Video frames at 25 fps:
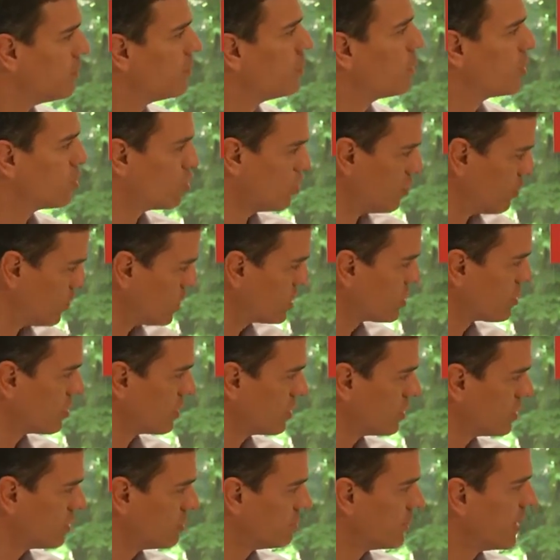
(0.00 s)
Por supuesto.
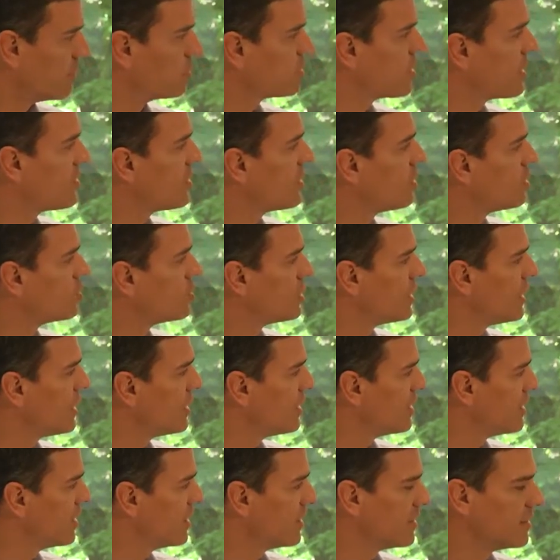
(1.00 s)
Vamos a hacer lo
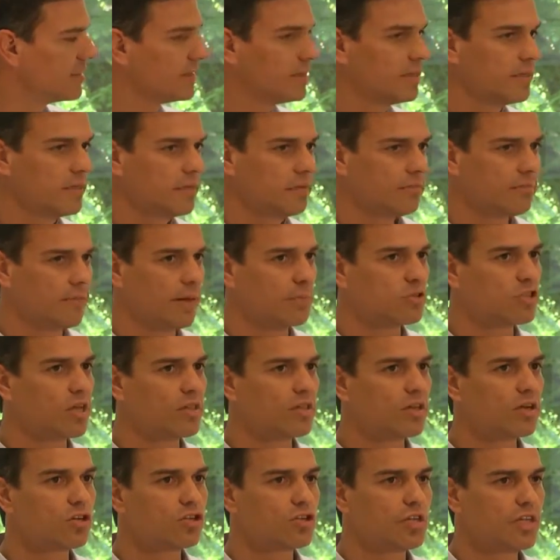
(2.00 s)
siguiente. Vamos a
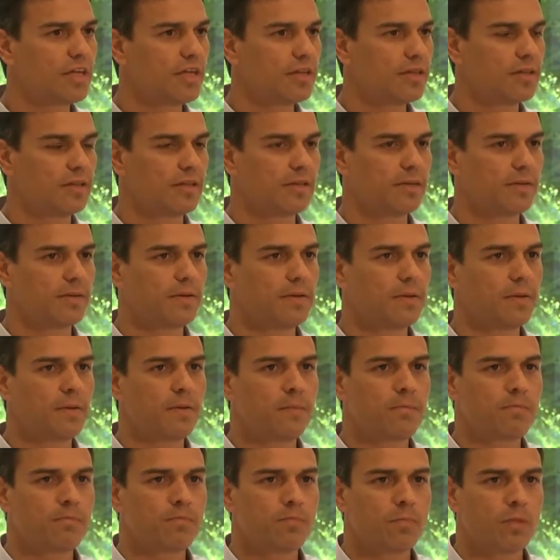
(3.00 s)
hacer lo siguiente.
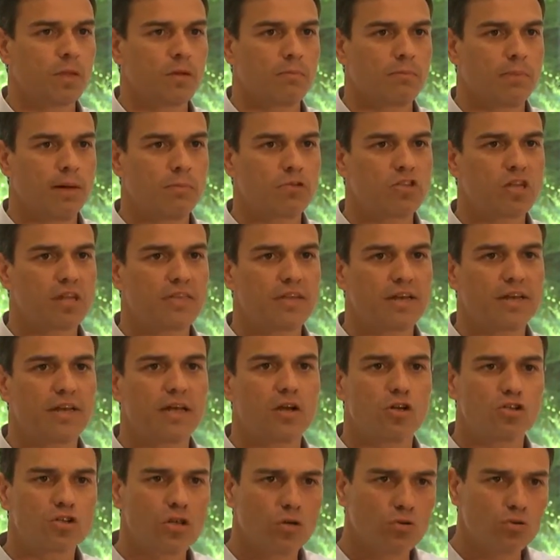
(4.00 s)
Vamos a hacer
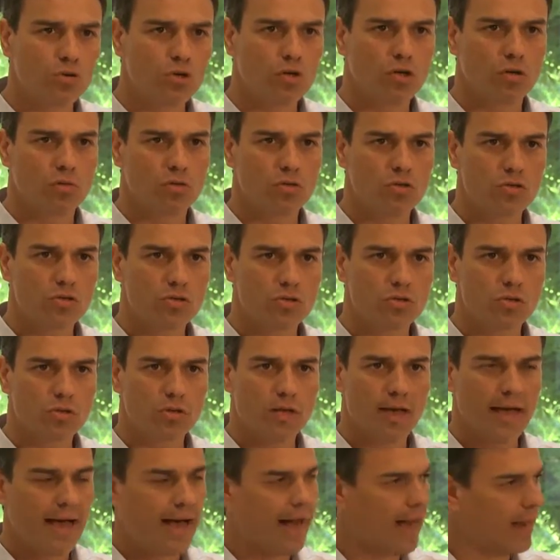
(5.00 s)
que los autónomos
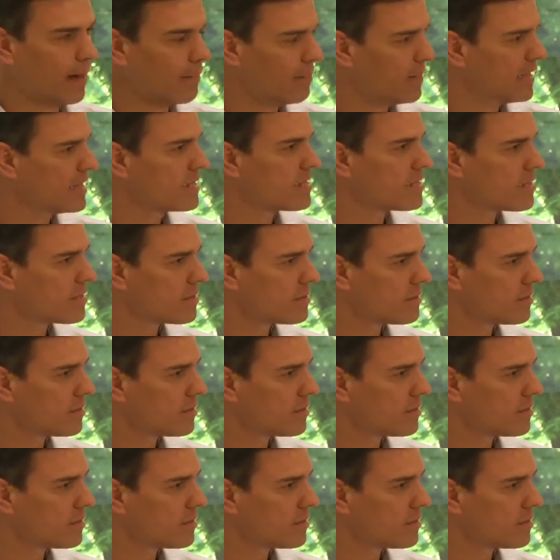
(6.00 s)
al mes